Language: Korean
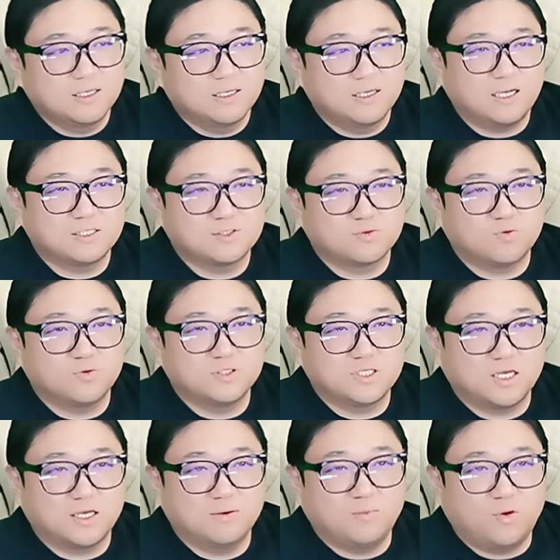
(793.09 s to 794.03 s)
그래가지고
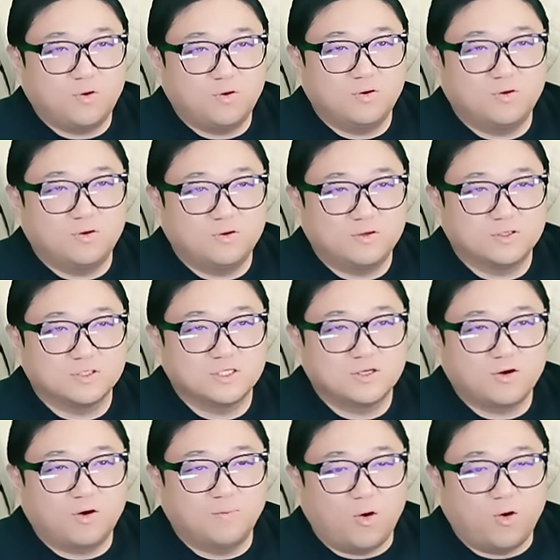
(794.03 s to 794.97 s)
이제 뭐
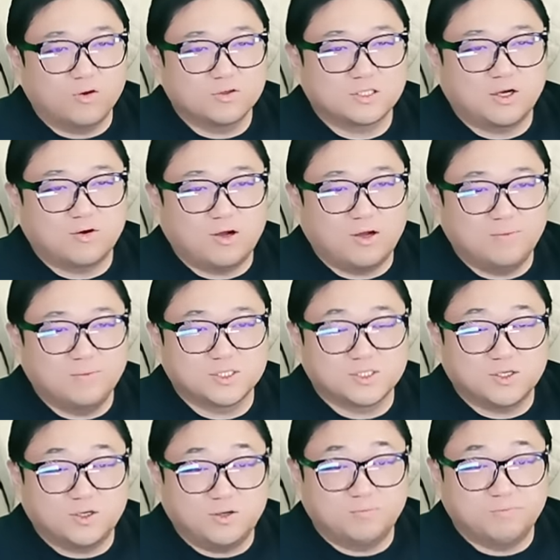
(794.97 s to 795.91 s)
이거 먹었다고
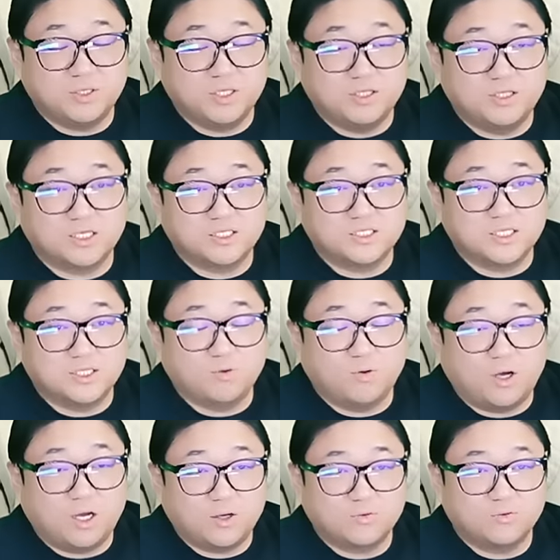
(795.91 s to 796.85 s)
하면서
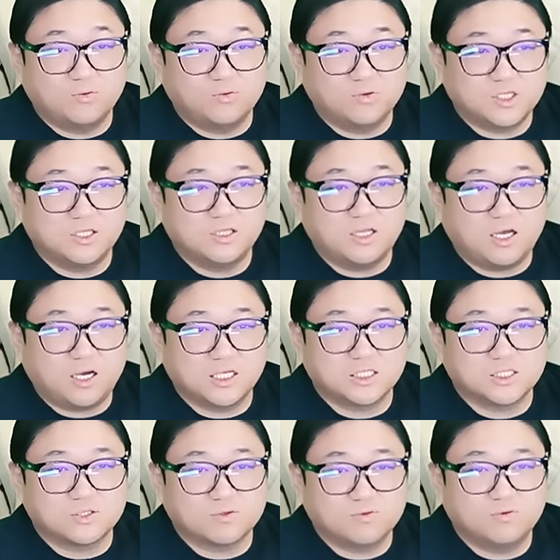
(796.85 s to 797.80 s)
비틱질도 하고
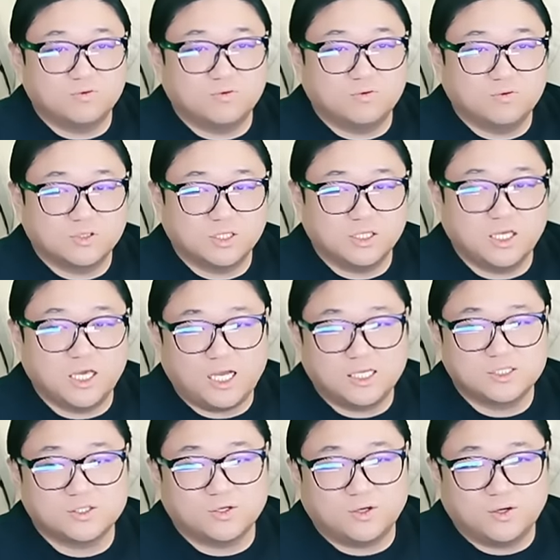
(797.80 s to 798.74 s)
신나가지고
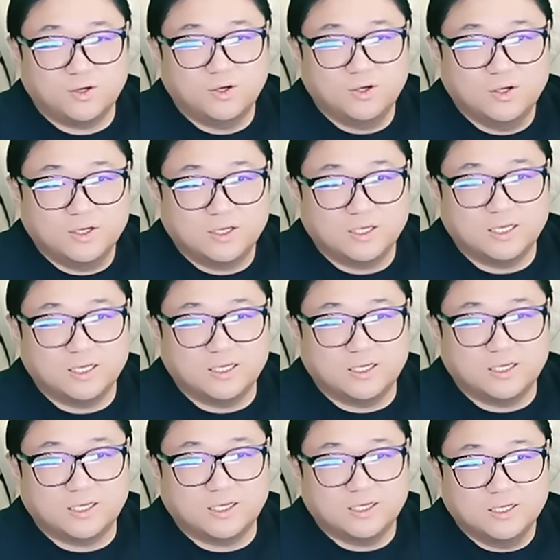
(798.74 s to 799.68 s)
이해하죠.
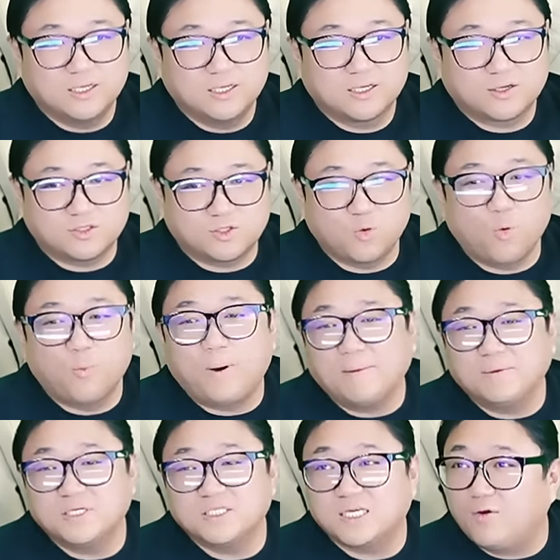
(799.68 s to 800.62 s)
예. 그
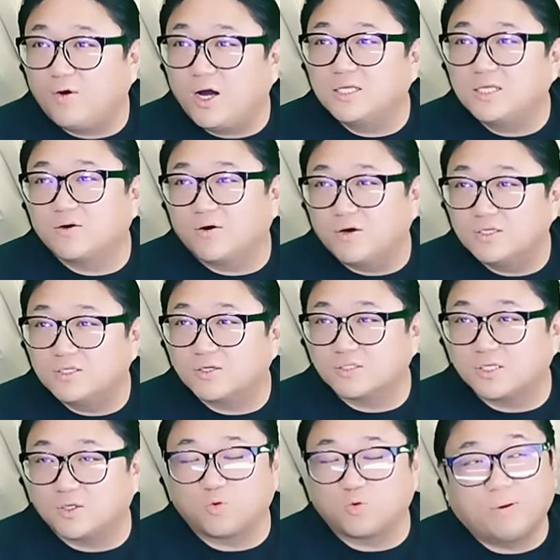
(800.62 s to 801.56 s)
도파민 샤워하는 거예요.
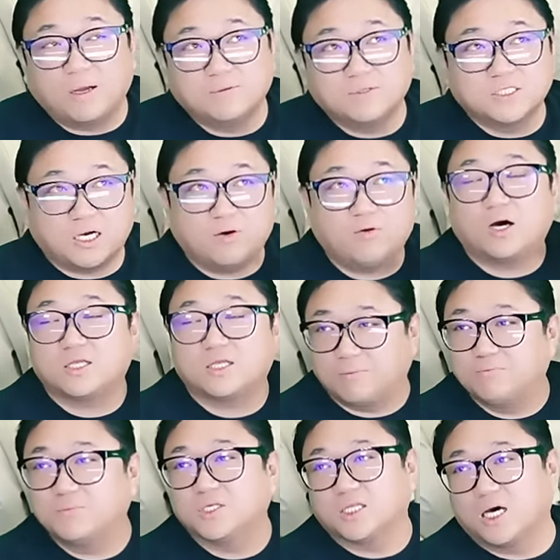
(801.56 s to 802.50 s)
제가 진짜 도파민 샤워가
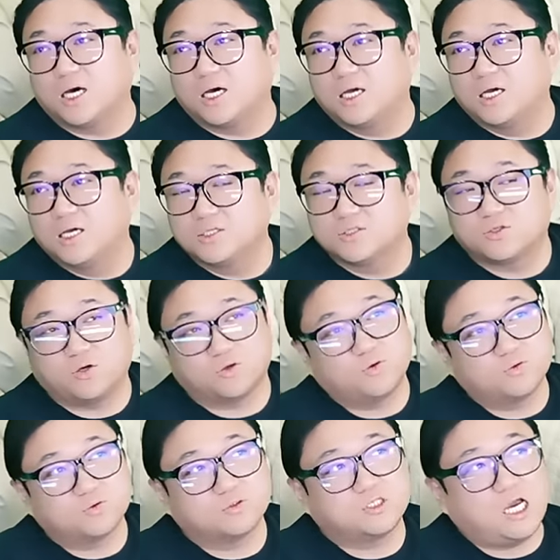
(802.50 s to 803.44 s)
됩니다. 저
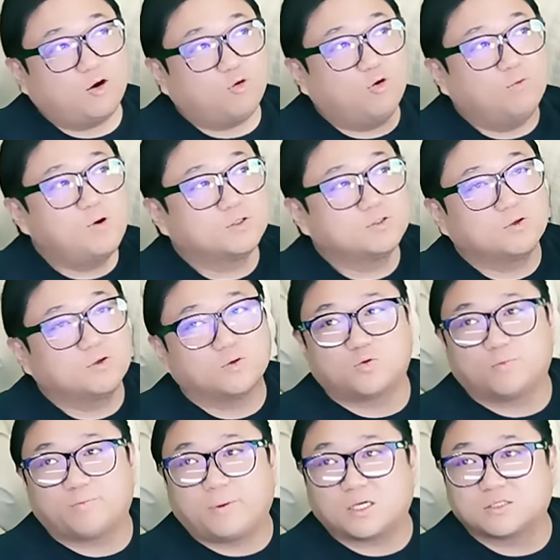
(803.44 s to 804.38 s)
정도 샤코 먹는
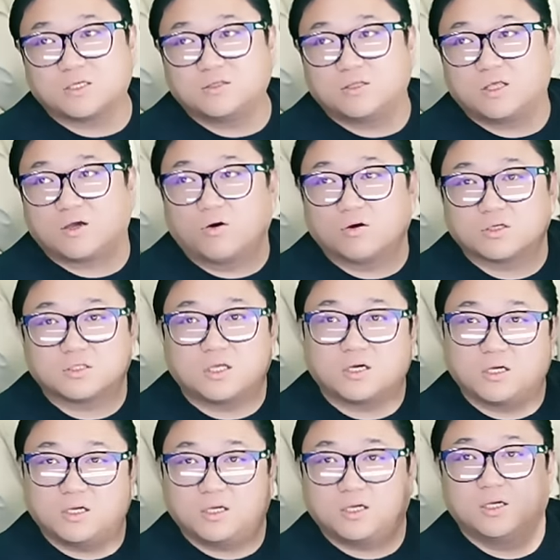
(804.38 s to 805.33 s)
것도 빡센데
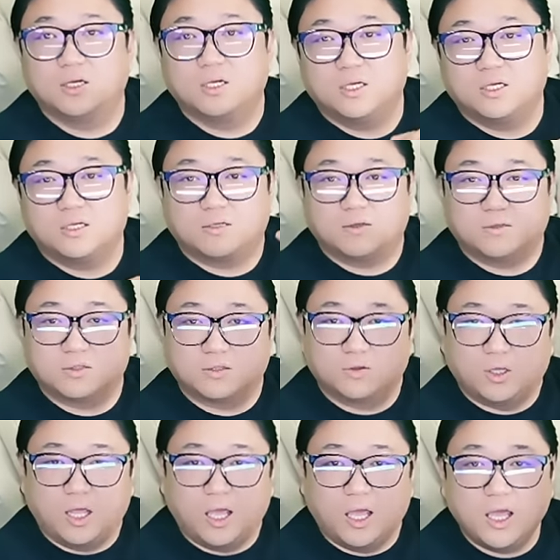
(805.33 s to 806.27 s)
거기다가
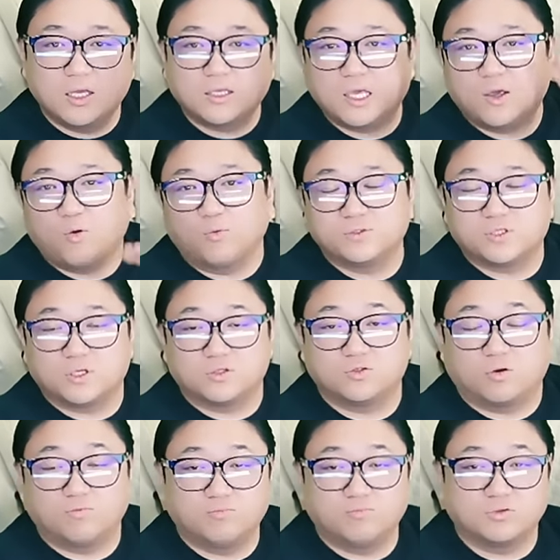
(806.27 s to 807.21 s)
네 개
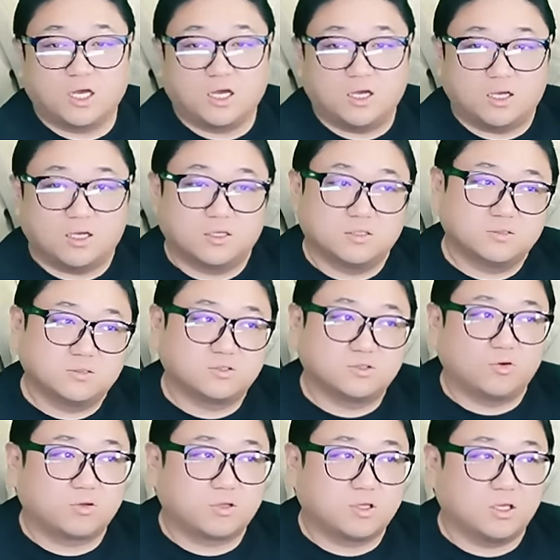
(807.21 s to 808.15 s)
옵션 전부 다
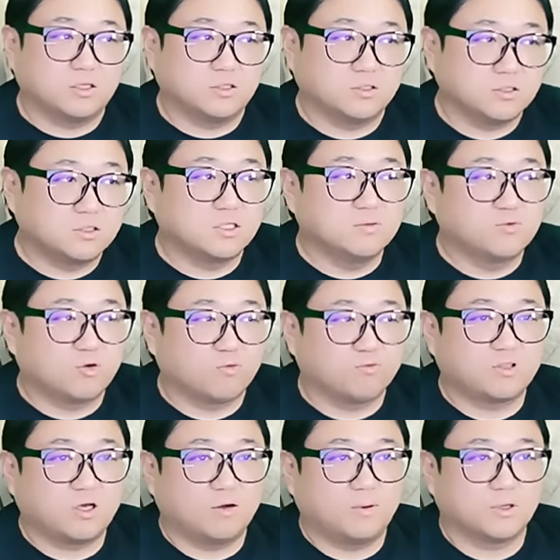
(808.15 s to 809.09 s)
저렇게 으뜸으로
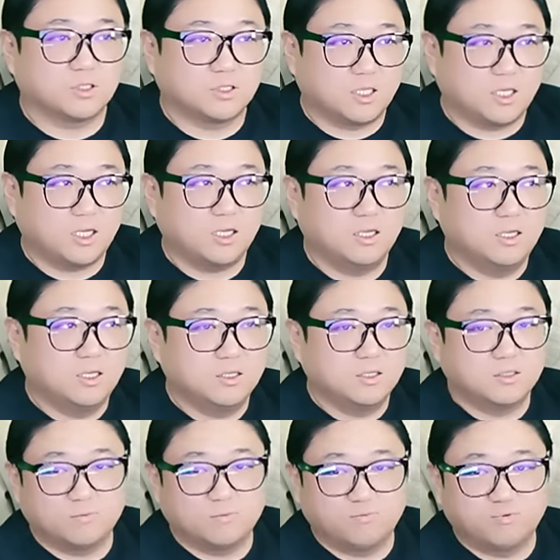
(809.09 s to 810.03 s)
붙어버린다.
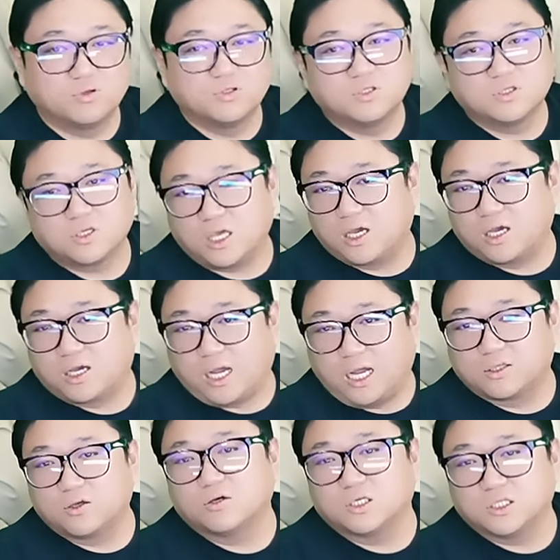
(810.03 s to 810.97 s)
부르는 게
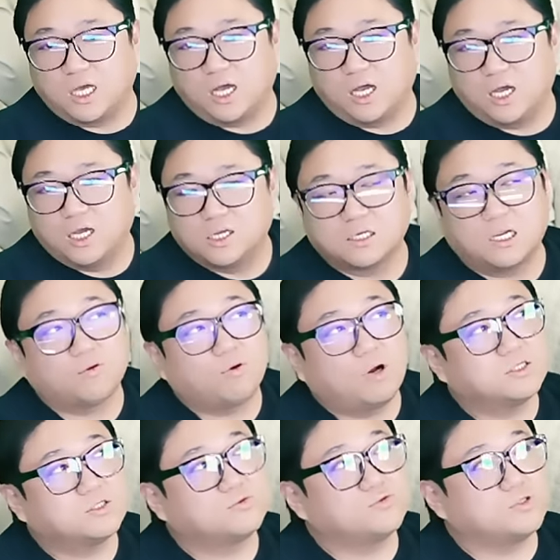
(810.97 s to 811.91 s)

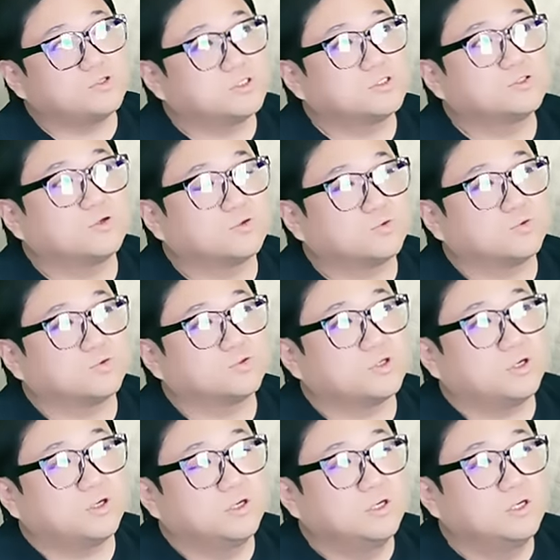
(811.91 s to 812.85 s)
가격이다라고 할 수 있을
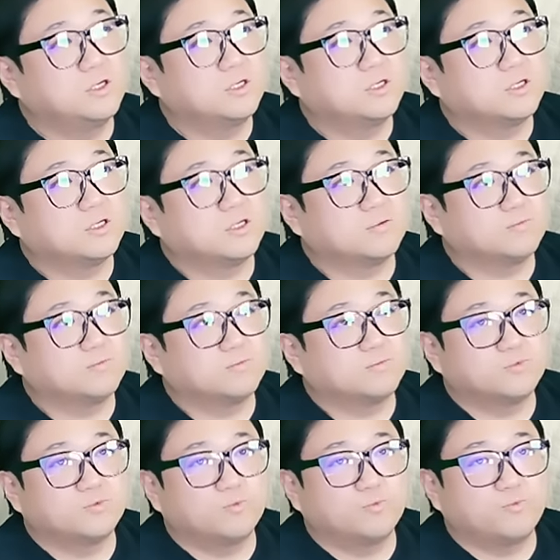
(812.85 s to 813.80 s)
정도죠. 예,
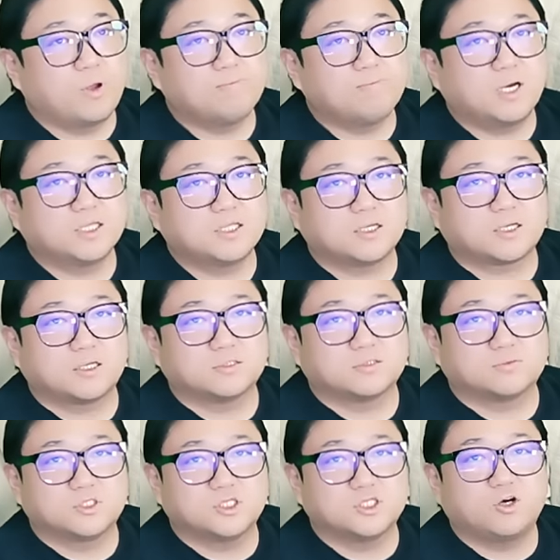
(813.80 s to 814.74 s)
웬만한
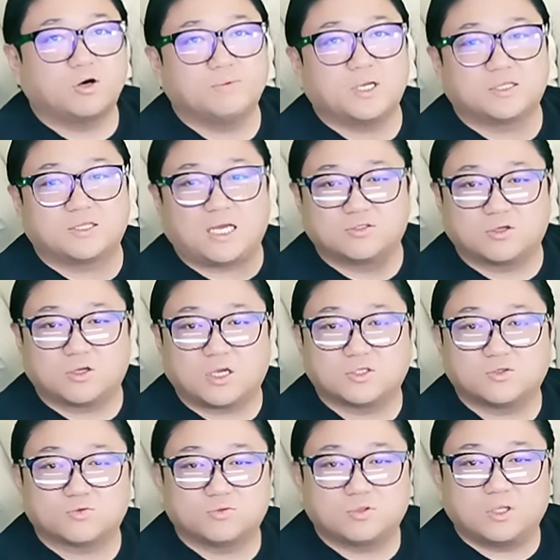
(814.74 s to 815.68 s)
그 직업이 한 다섯
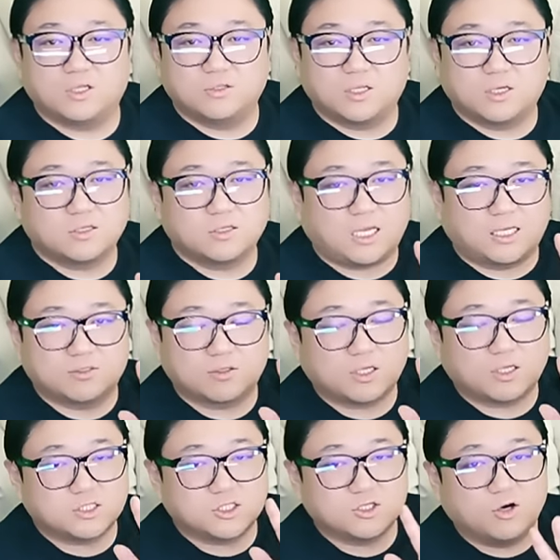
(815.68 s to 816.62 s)
개 정도 되는데 그
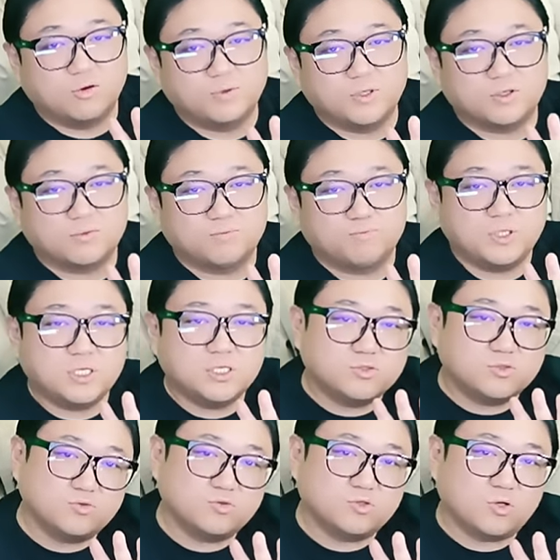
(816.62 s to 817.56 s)
다섯 개 직업이
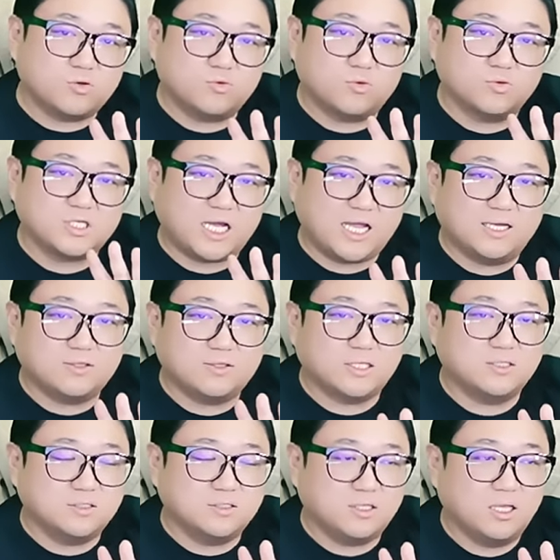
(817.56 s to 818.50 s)
필수적으로 차야
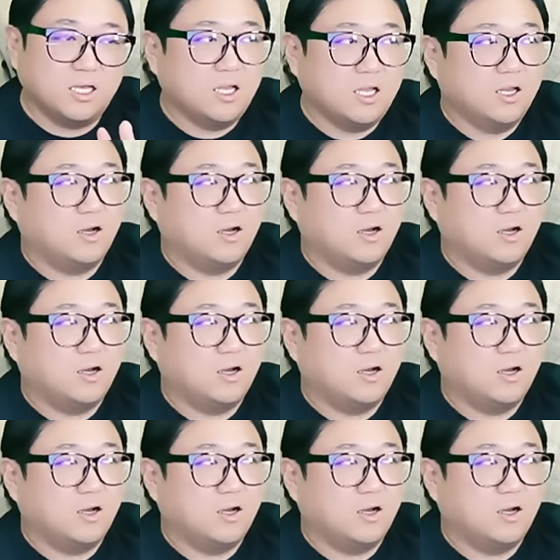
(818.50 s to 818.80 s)
되는